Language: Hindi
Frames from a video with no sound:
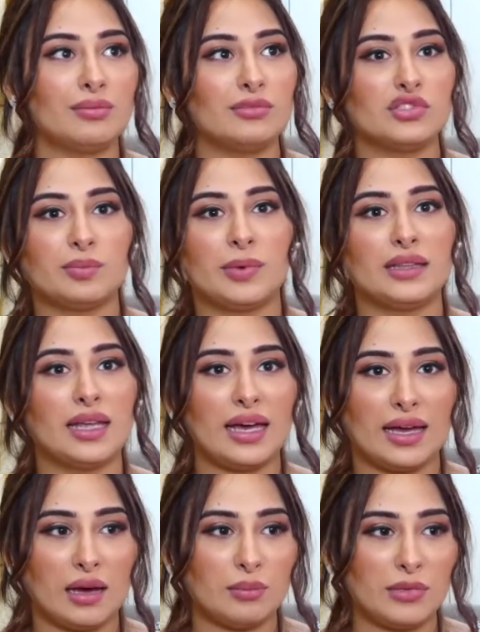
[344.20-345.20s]
मुझे पता
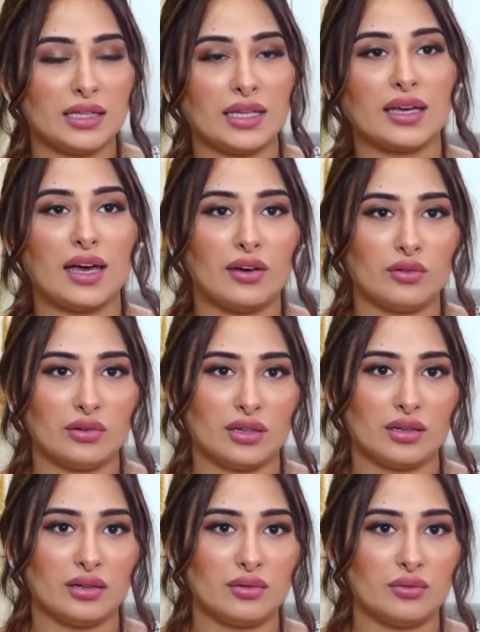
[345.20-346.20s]
है हमने देखा है
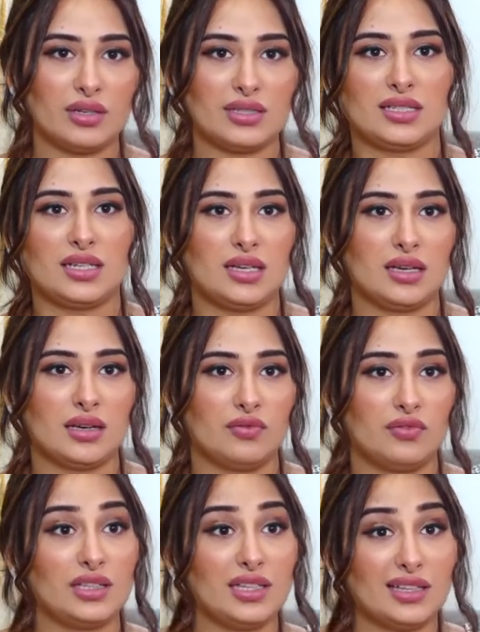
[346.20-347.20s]
उन्हें वो ऐसे नहीं है
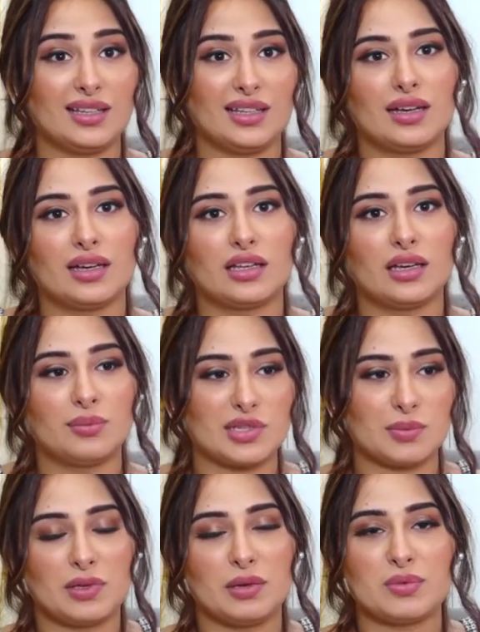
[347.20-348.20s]
फिर धीरे धीरे करके अब
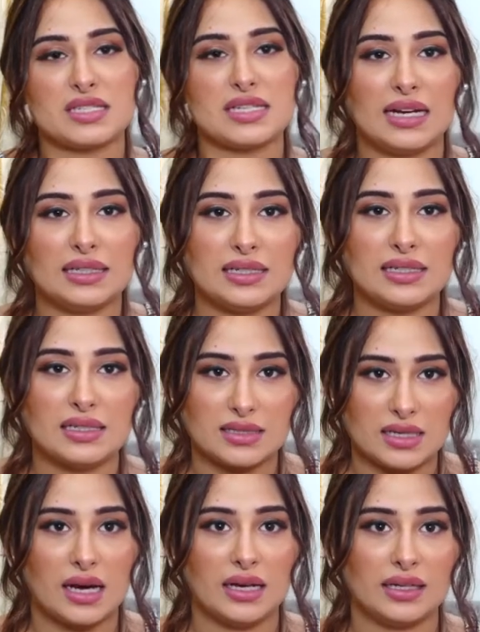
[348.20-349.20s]
सबकी पर्सनैलिटी
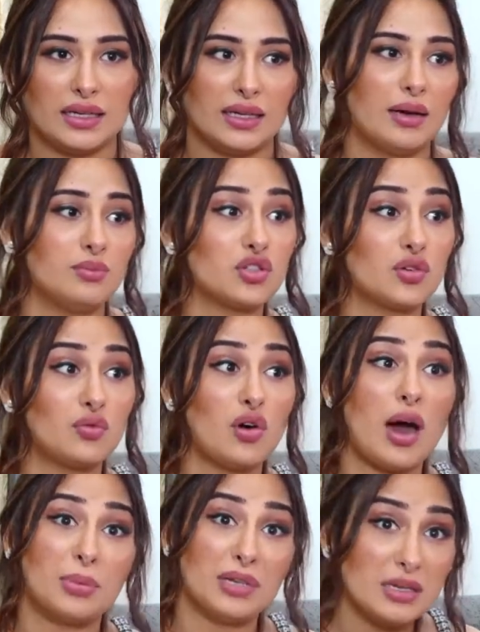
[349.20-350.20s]
नज़र आ रही है अब जब वो
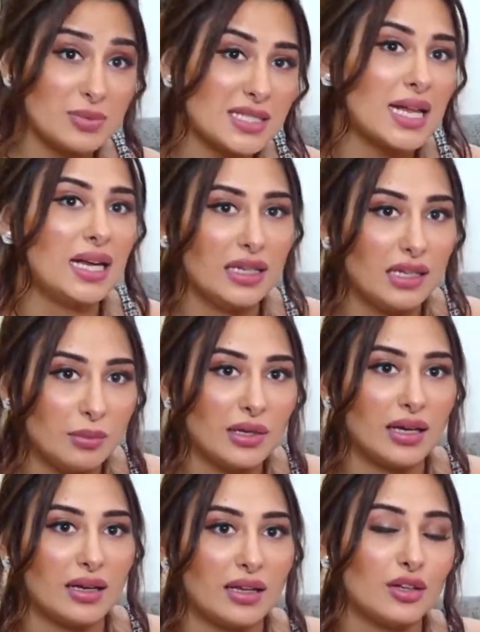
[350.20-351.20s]
अपनी पर्सनैलिटी में
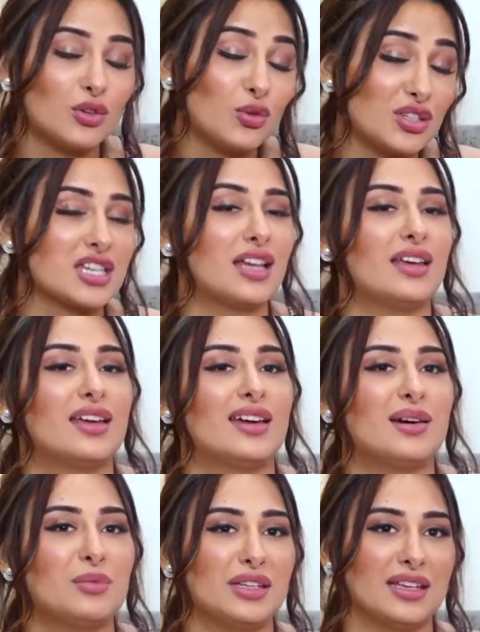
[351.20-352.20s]
रहेंगे ना तो अच्छा
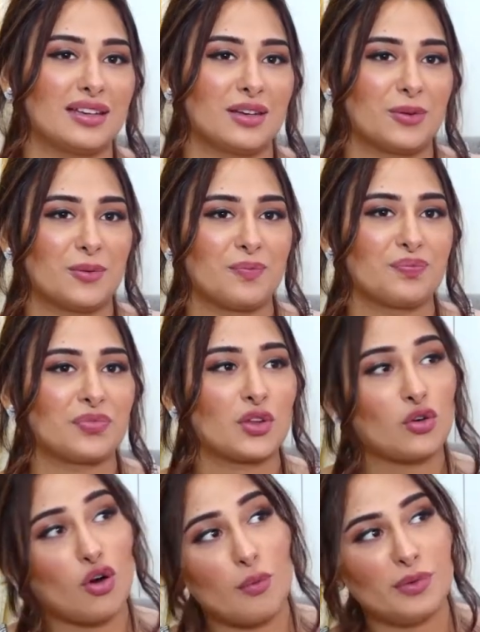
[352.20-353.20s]
लगेगा हमें देखने को
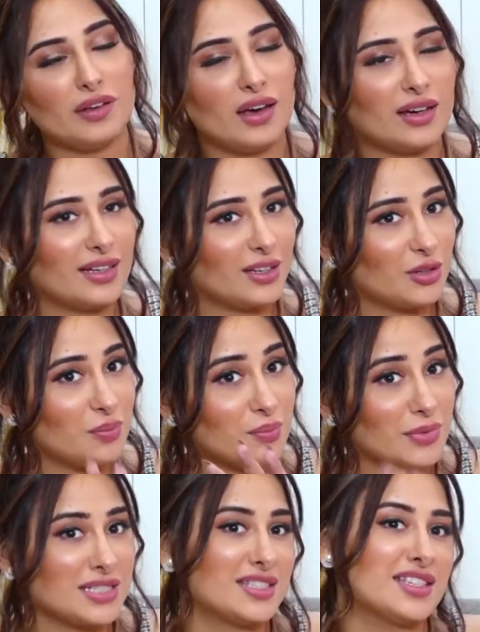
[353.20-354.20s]
कॉपी ना करेंगे तो
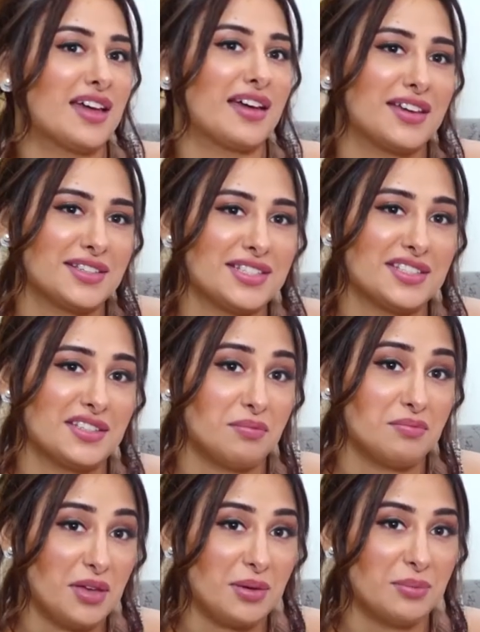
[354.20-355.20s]
मस्त जाएगा ये
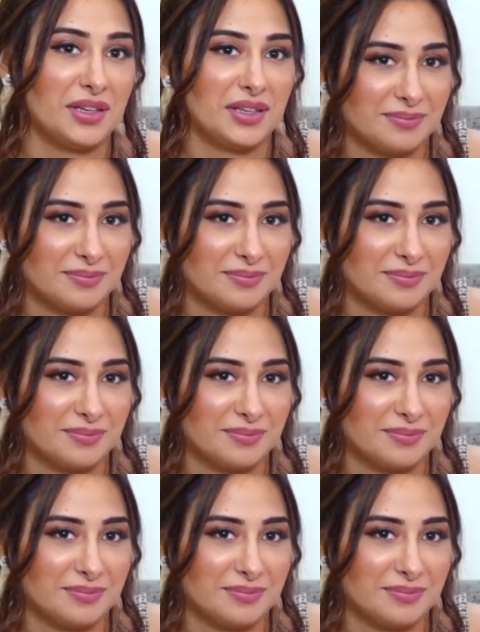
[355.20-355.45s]
सीज़न मे बी